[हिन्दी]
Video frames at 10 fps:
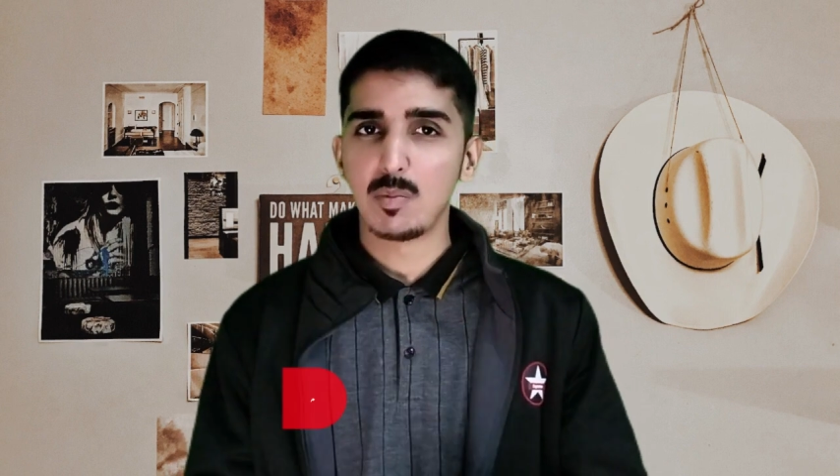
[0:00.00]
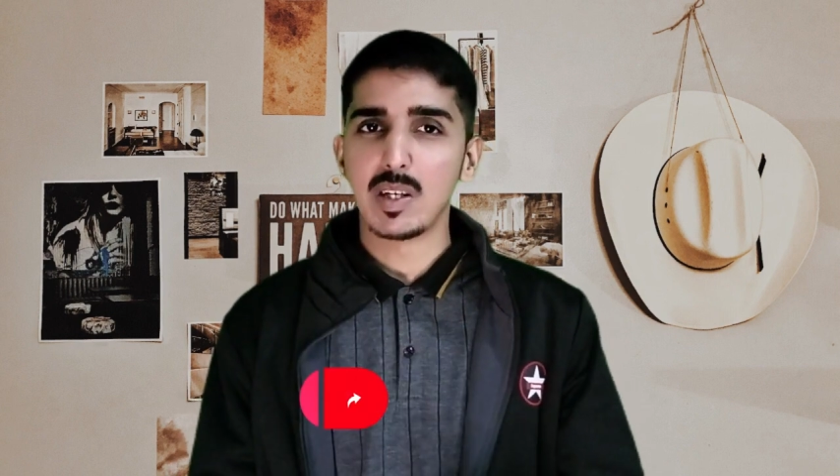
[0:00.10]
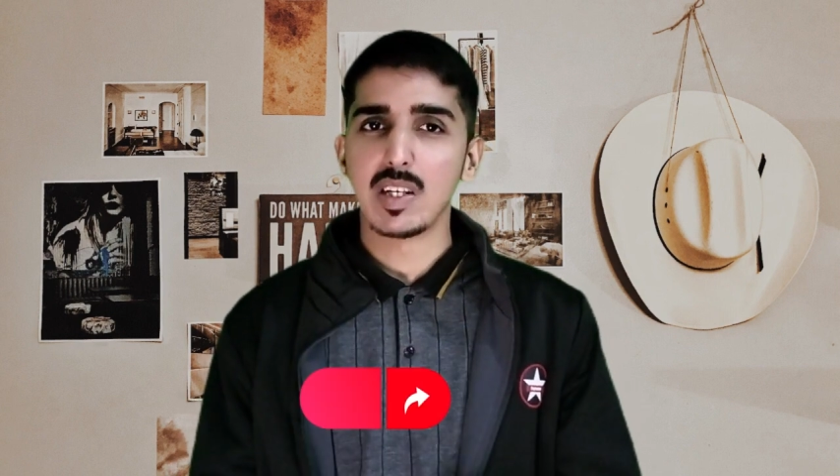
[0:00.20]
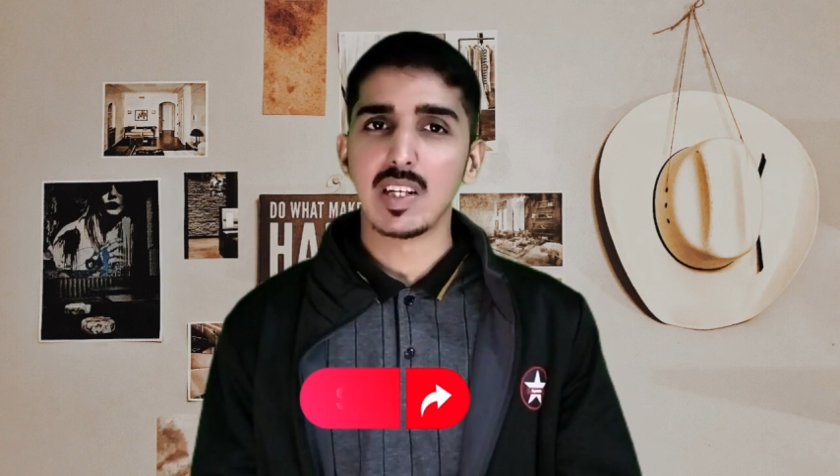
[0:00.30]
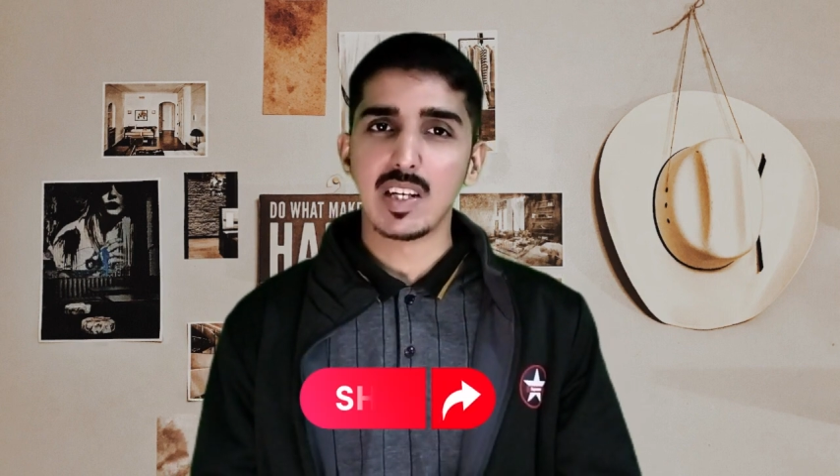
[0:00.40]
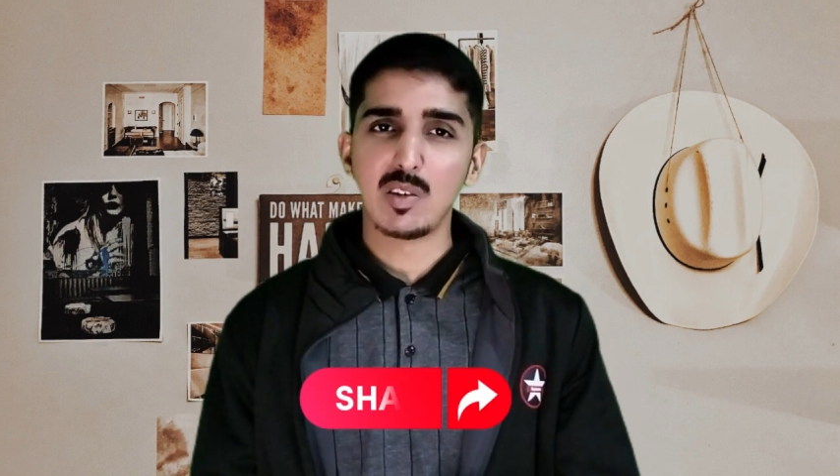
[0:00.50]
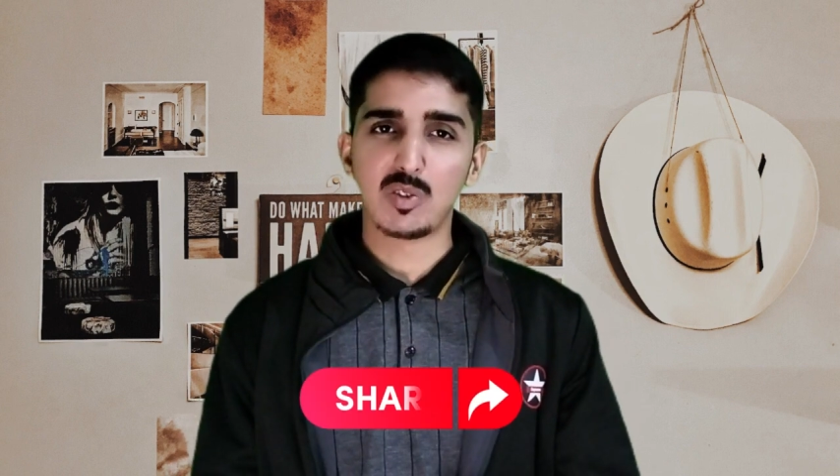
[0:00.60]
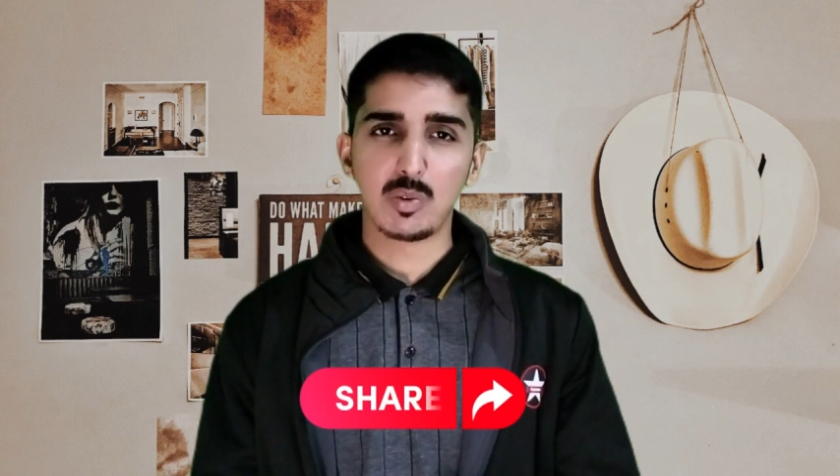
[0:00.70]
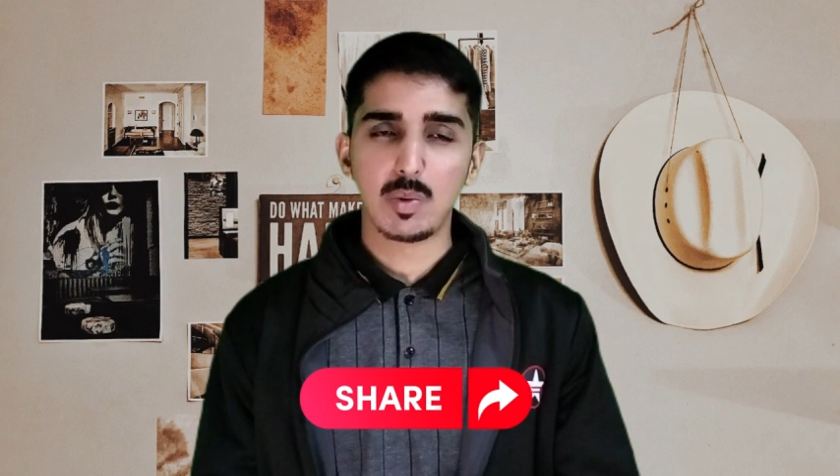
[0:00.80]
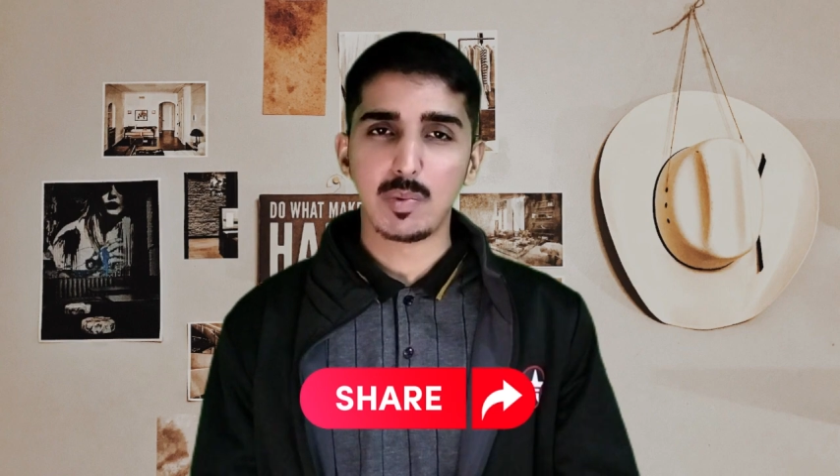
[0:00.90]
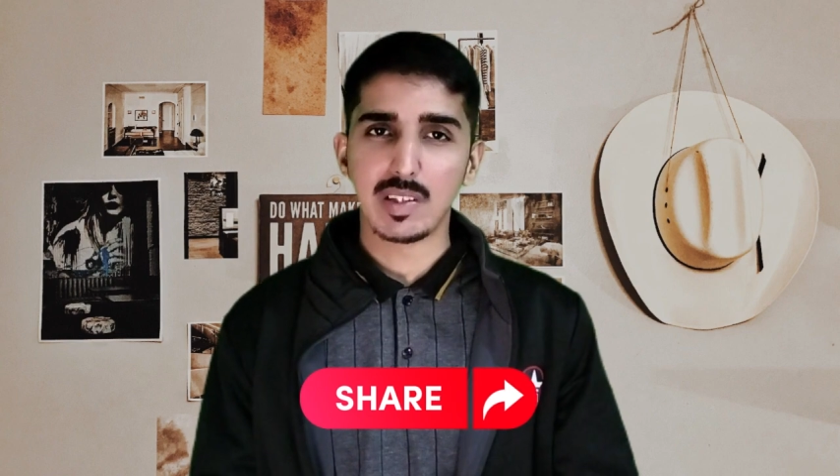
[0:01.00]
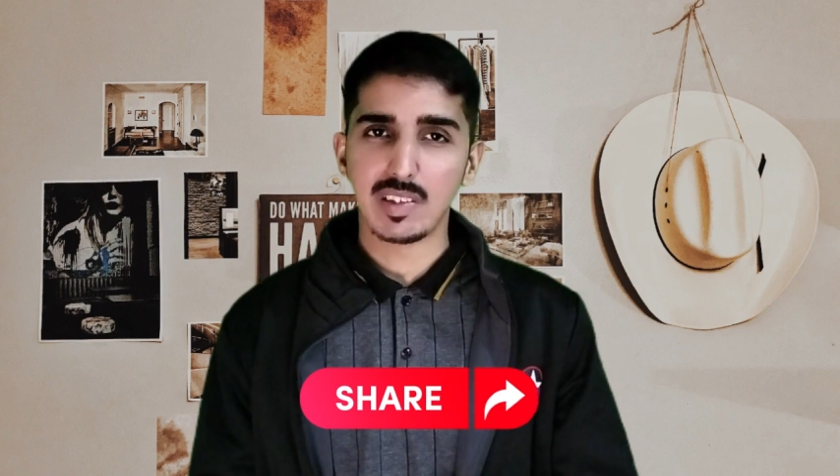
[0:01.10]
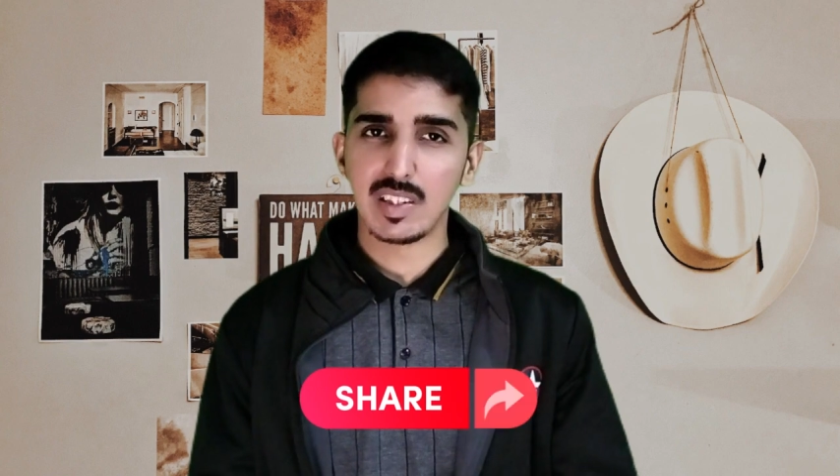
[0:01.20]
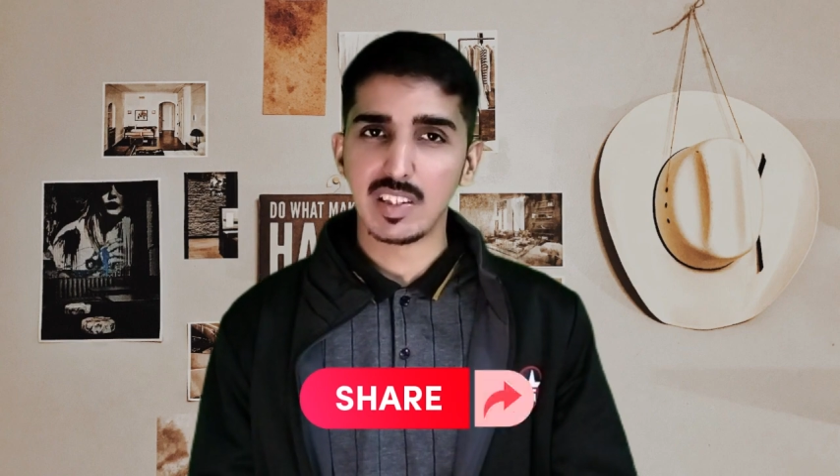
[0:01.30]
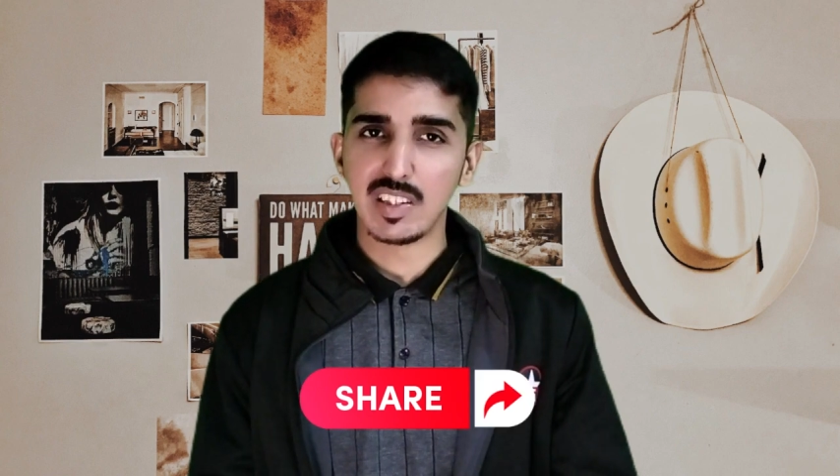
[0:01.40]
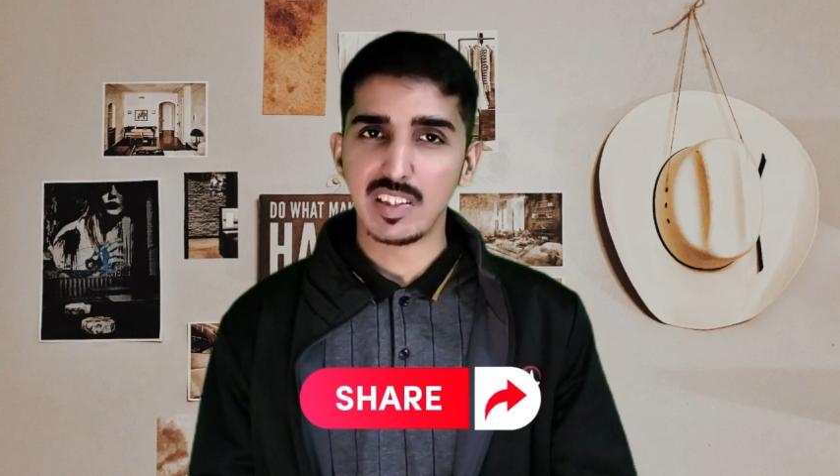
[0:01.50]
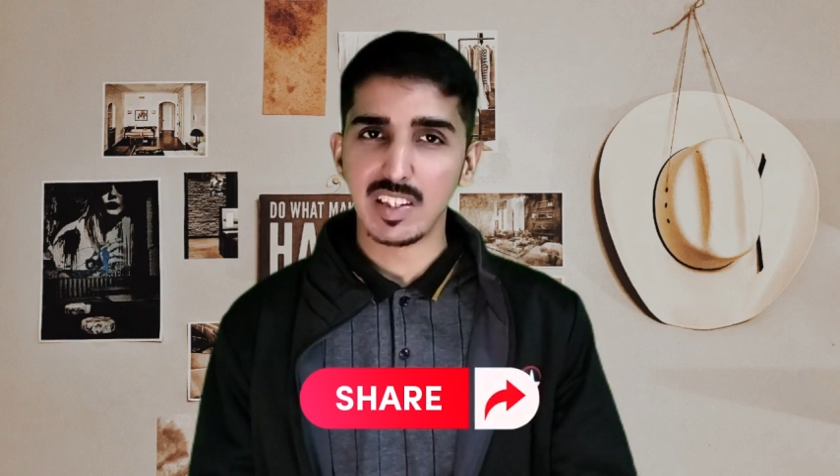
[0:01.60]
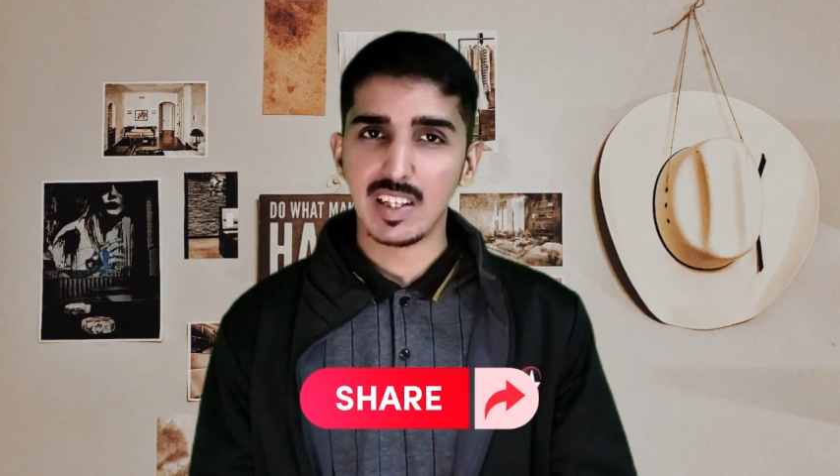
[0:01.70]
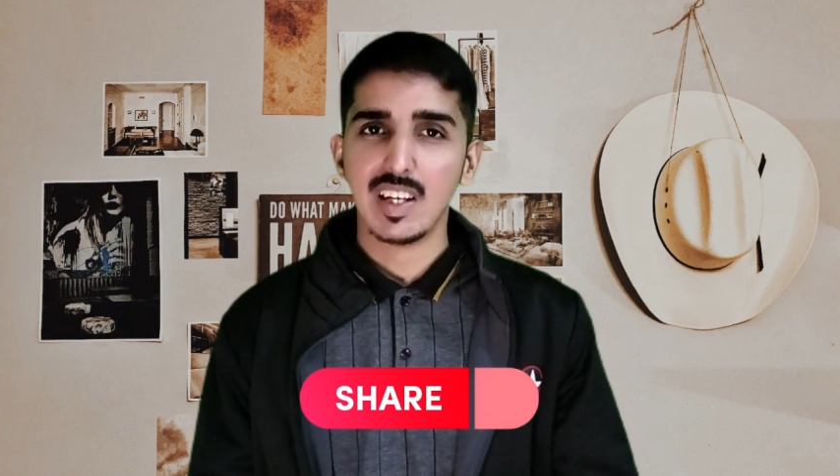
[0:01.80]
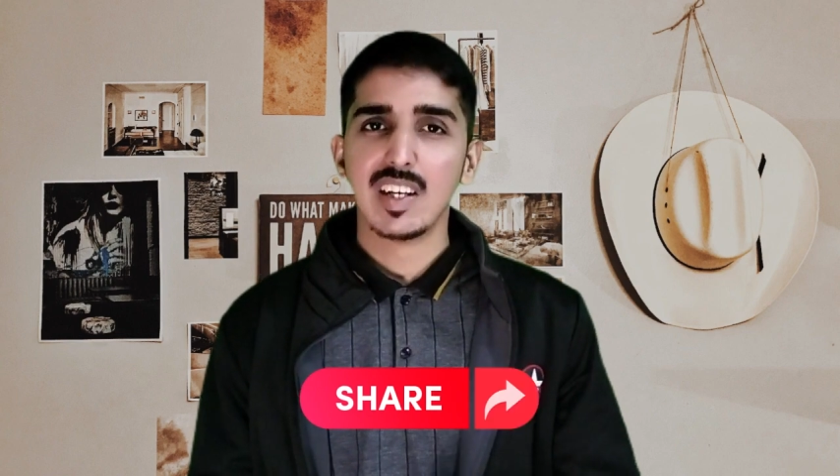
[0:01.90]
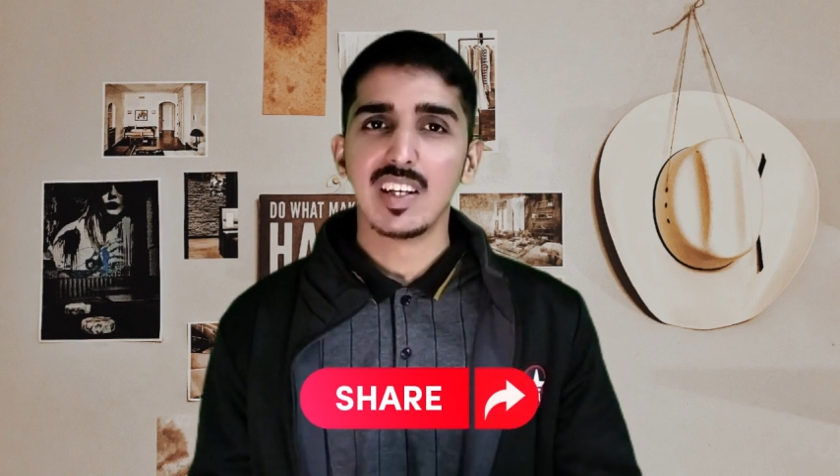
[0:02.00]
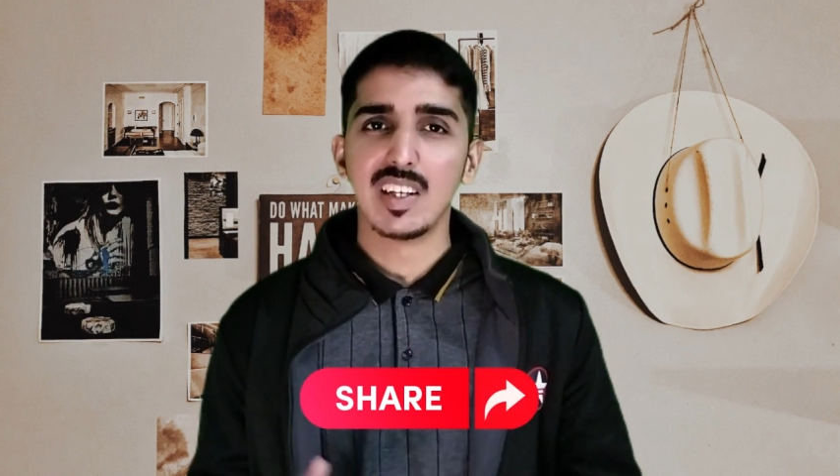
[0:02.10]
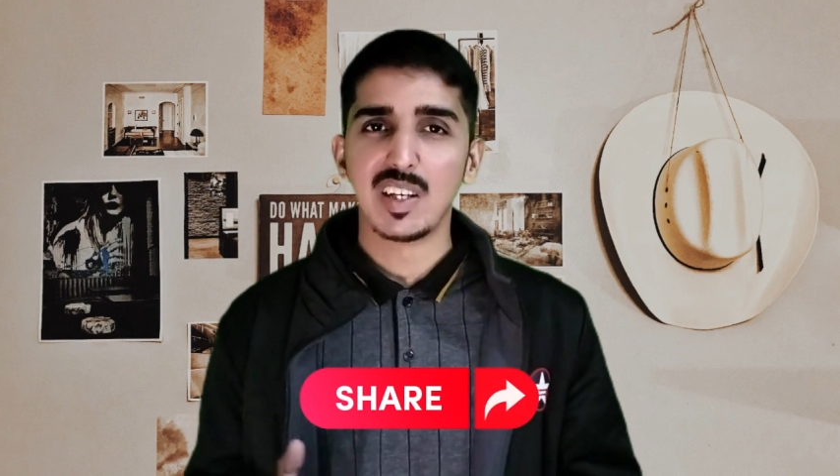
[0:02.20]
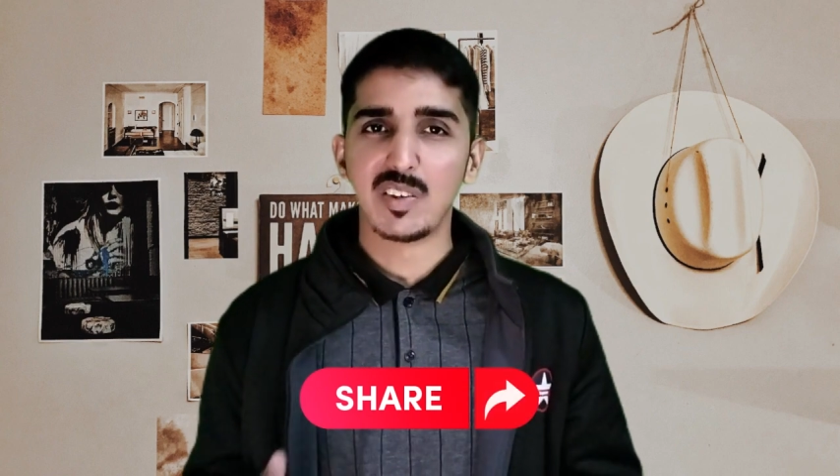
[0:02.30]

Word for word: बटन आ रहा है उसको भी प्रेस कर दीजिएगा अल्लाह